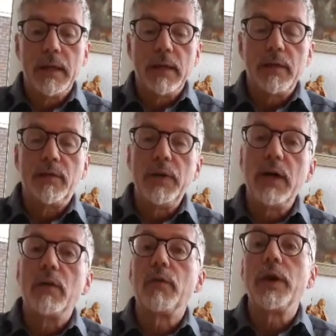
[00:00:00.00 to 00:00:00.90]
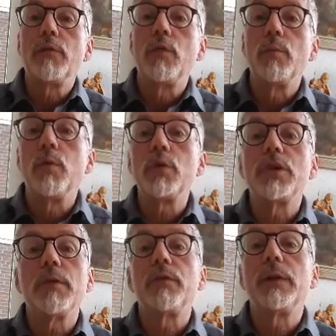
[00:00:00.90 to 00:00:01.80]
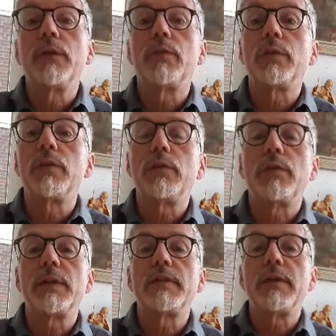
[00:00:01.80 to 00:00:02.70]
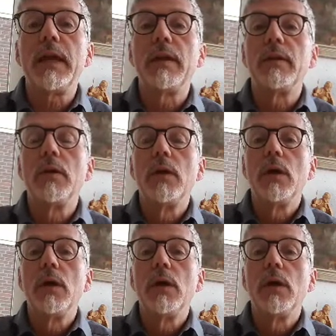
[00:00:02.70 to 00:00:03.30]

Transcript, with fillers: dass wir von der frohen Botschaft von Jesus Christus erzählen,